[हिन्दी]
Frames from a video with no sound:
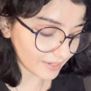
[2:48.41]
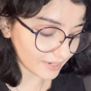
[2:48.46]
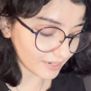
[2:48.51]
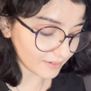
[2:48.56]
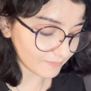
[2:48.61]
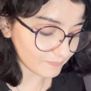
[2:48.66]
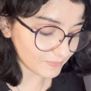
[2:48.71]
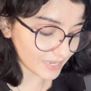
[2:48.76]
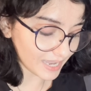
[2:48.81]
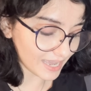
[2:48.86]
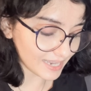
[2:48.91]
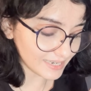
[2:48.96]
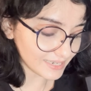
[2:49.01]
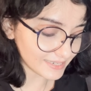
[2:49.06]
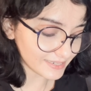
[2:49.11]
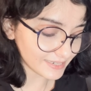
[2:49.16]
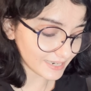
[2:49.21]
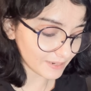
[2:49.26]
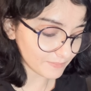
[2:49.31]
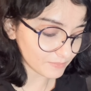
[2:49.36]
है प्यार
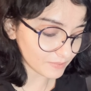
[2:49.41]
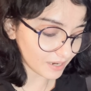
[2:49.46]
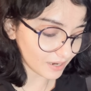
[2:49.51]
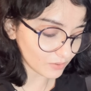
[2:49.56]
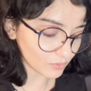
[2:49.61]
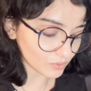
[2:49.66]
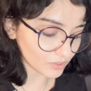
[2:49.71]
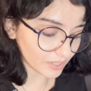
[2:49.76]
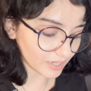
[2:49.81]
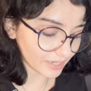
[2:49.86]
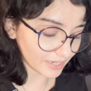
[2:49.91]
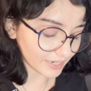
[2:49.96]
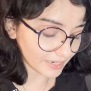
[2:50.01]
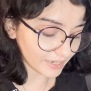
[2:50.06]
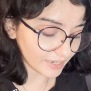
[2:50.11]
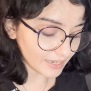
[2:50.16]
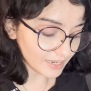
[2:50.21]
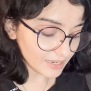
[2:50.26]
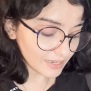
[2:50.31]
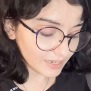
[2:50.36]
इस टाइप का होता है